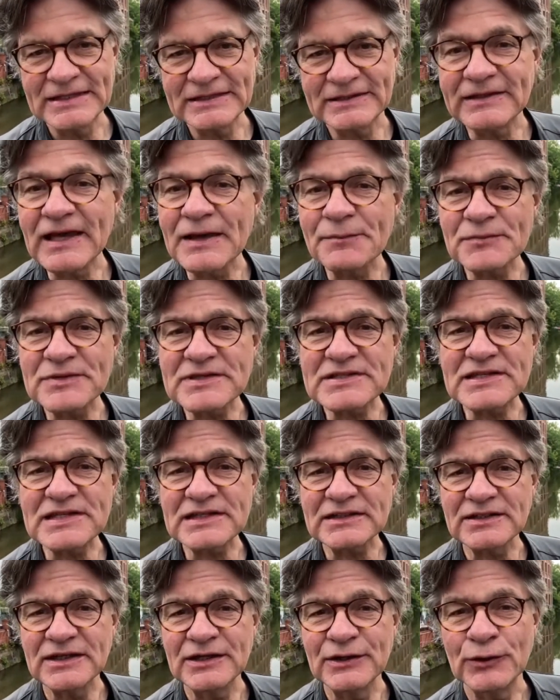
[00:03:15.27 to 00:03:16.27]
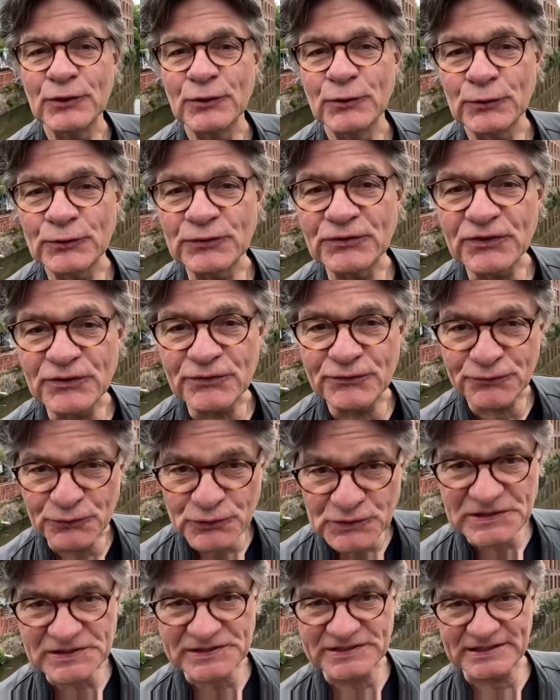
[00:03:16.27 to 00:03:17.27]
Die haben gesagt, unser
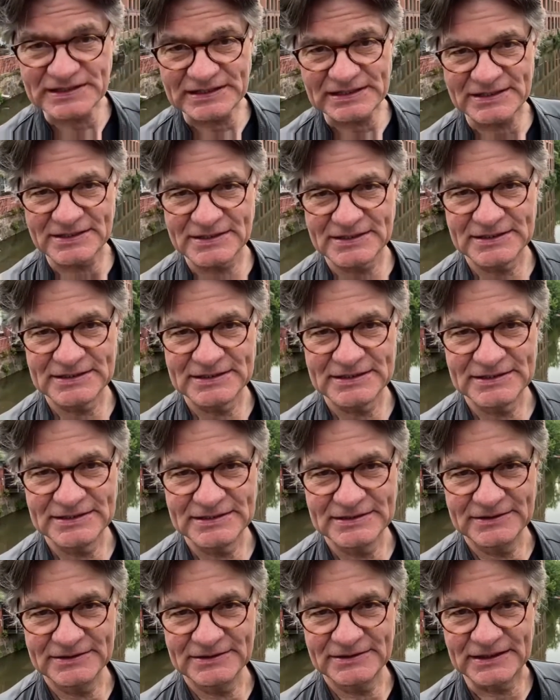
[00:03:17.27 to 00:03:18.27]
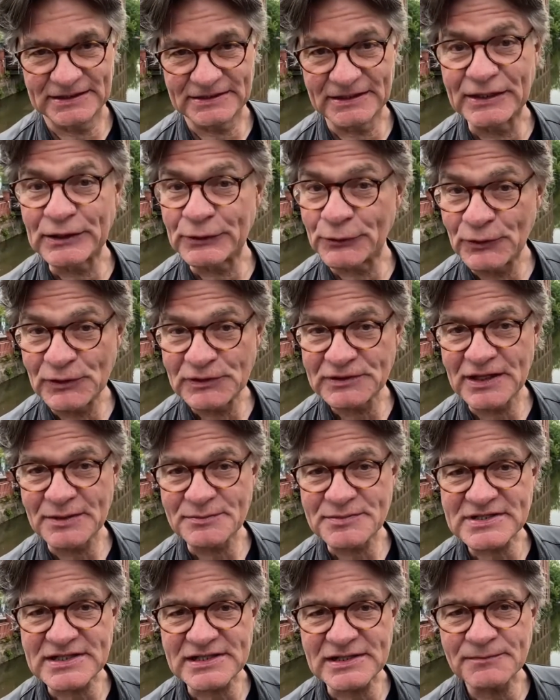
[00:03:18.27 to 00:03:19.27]
Fusselchen, der kleine
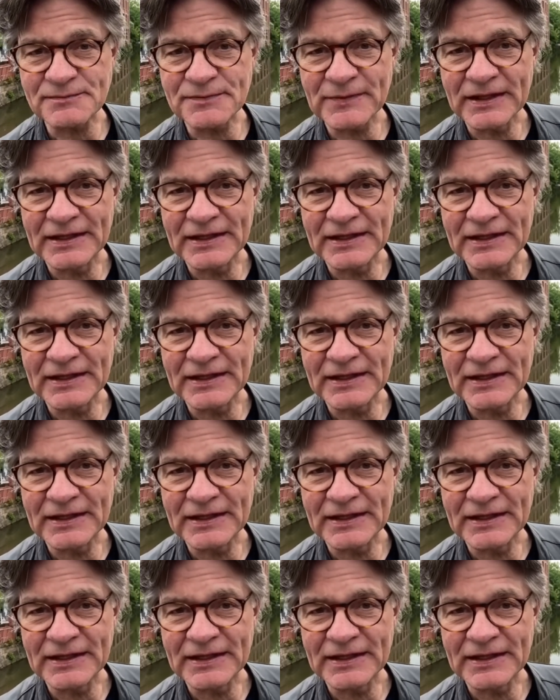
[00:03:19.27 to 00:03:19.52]
Goldhamster,